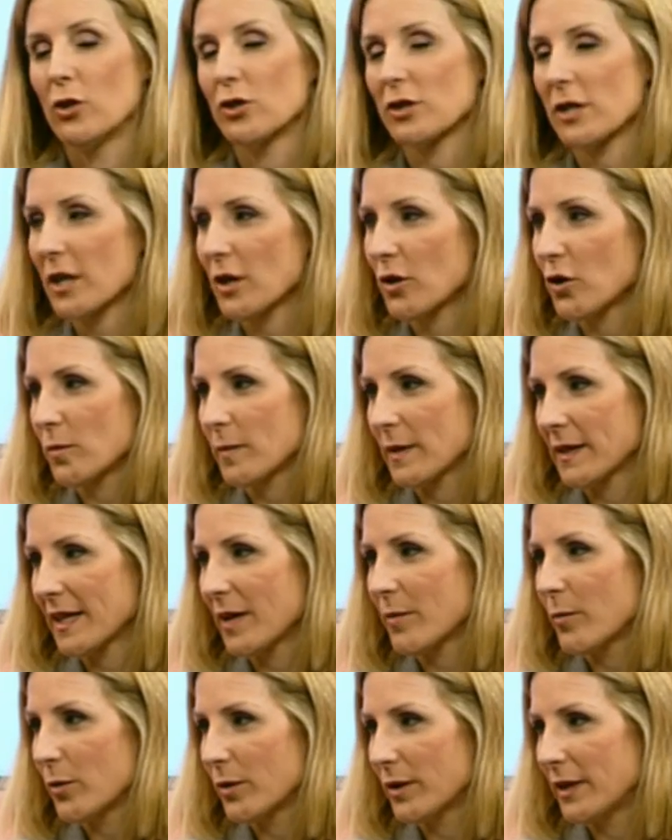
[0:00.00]
no se
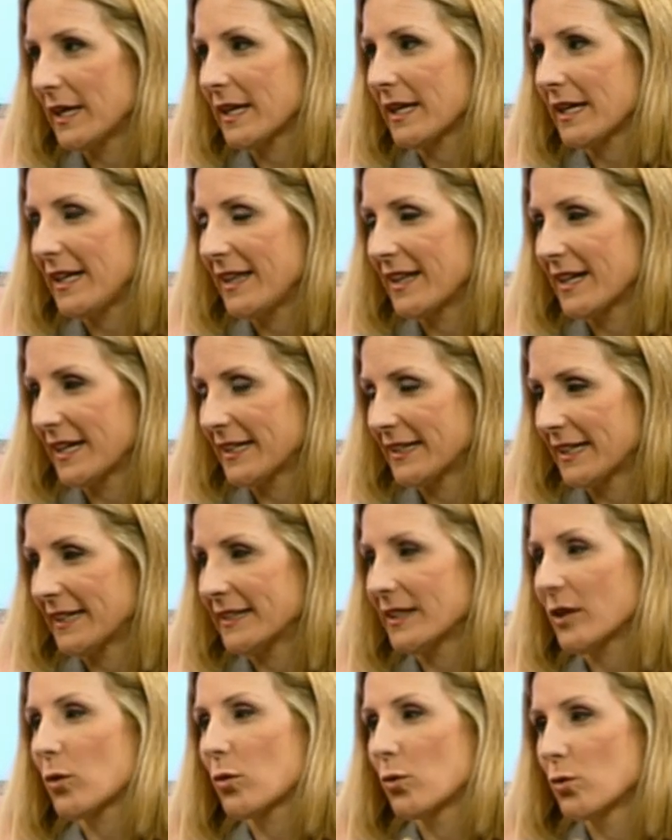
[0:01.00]
recomienda poner
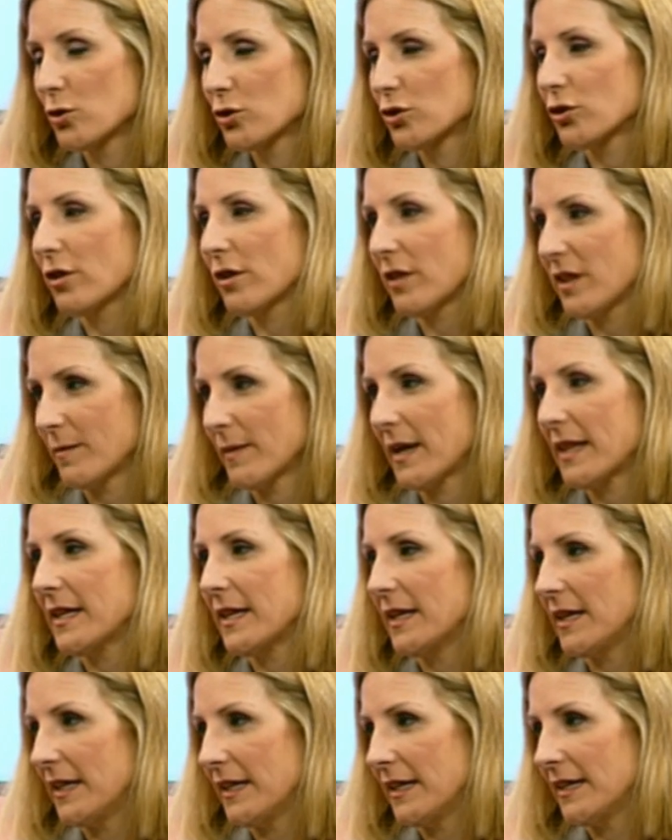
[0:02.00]
hidratante justo encima
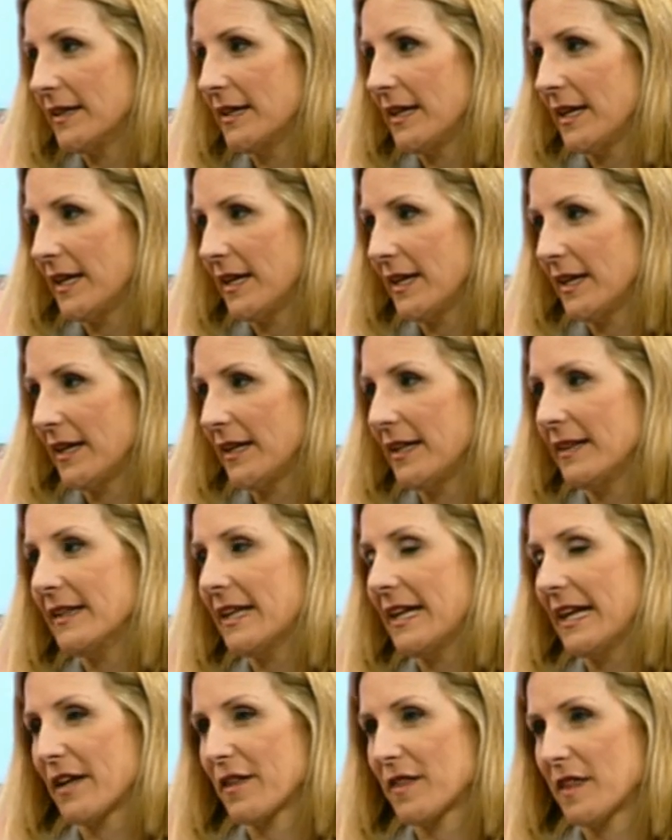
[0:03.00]
del
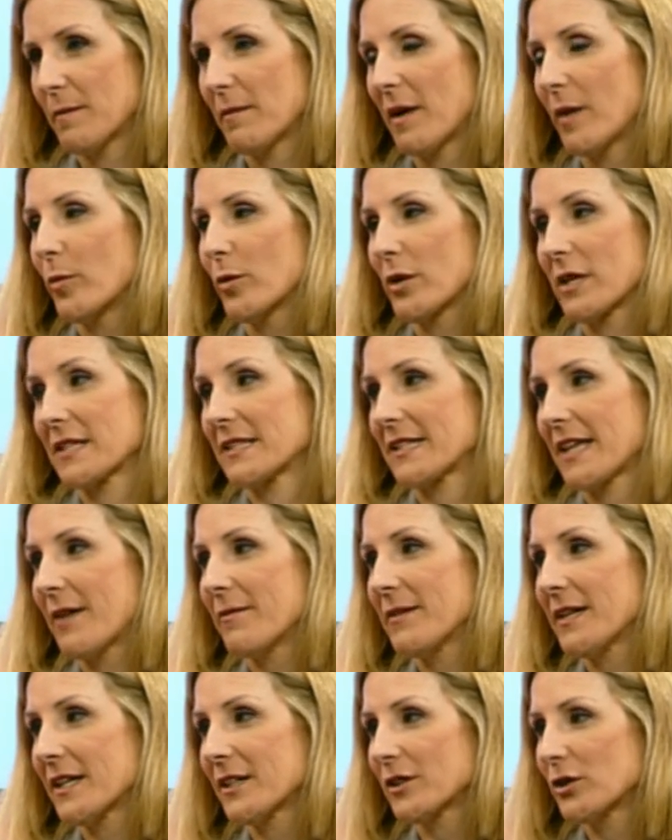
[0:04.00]
eczema, porque está
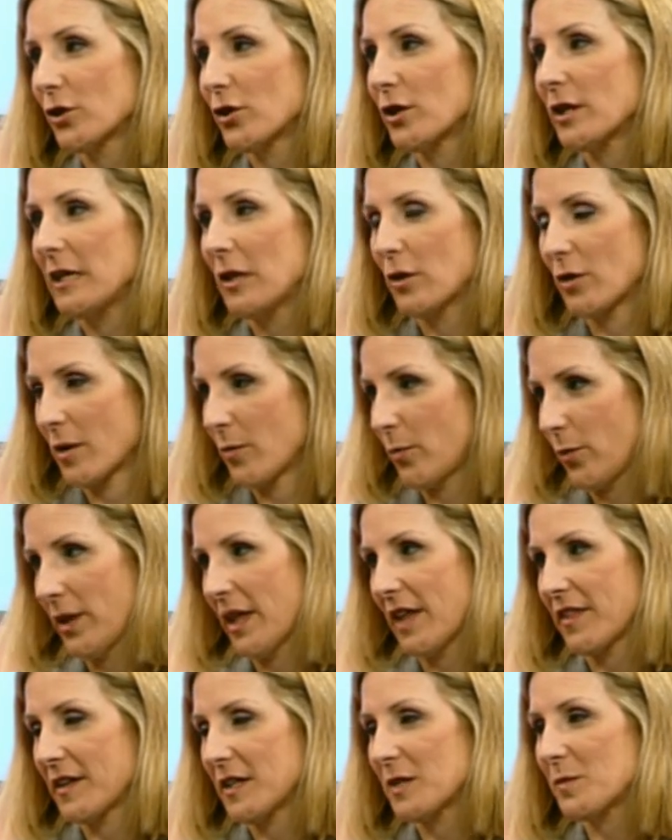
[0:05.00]
abierto y lo que
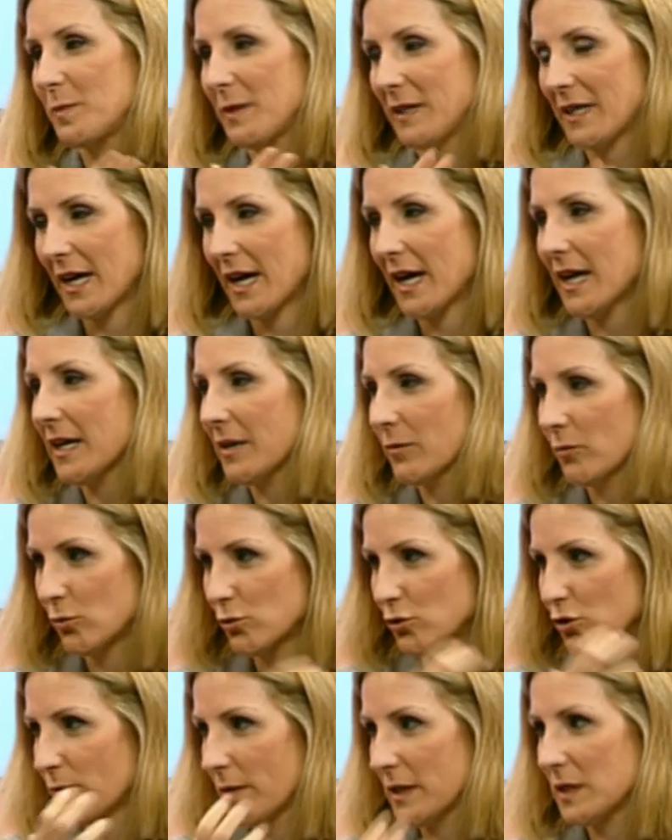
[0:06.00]
puede hacer es picar
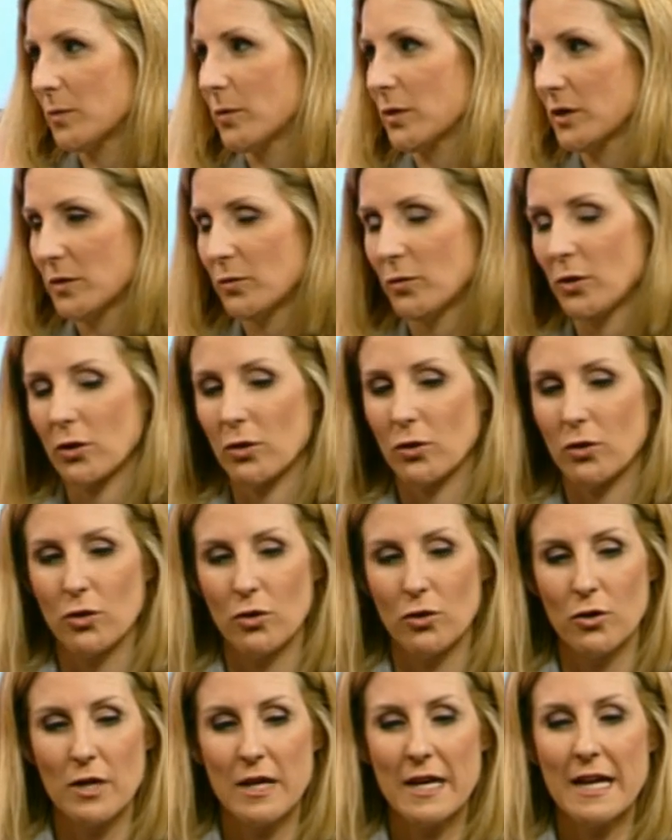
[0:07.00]
mucho más y por muy
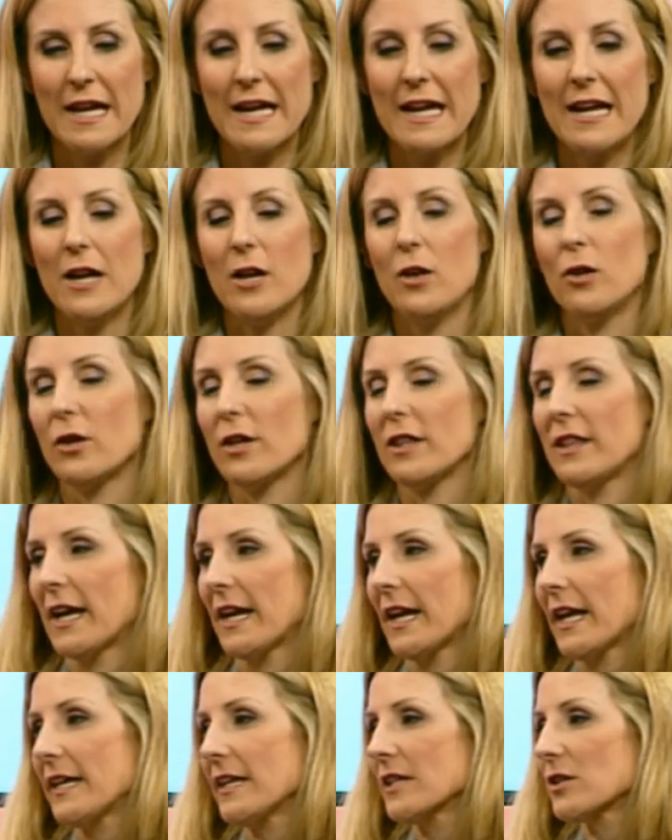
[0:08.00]
rojo. Lo
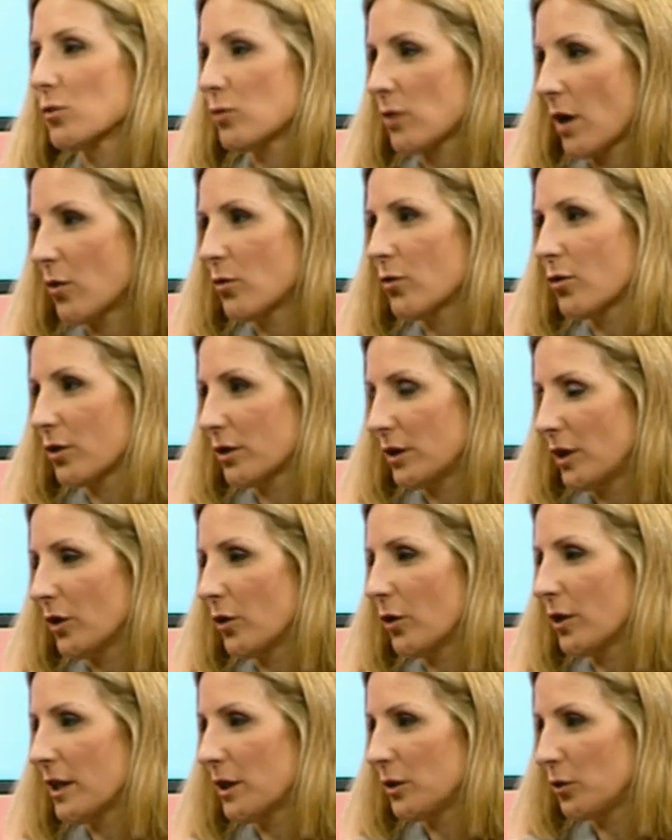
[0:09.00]
ideal ahí es usar un
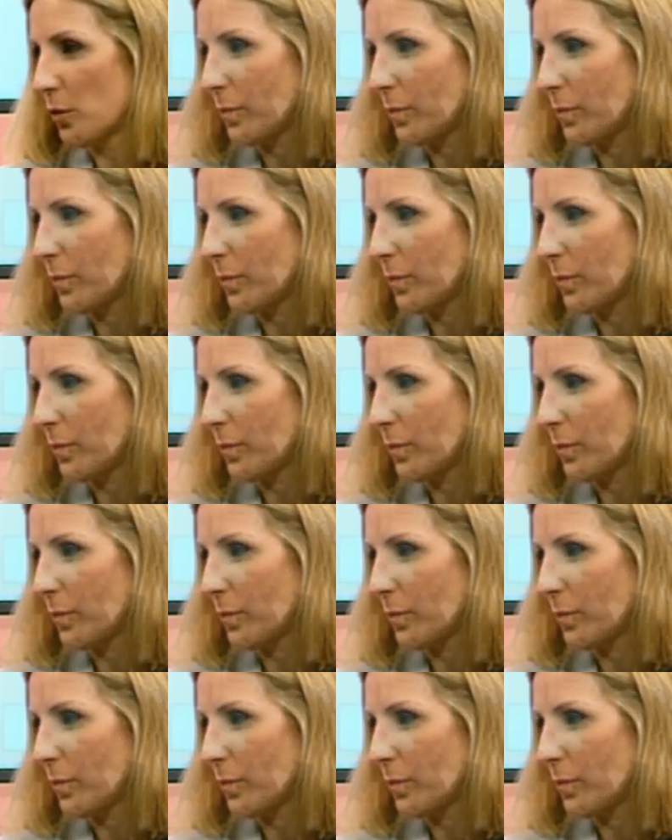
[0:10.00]
corticoide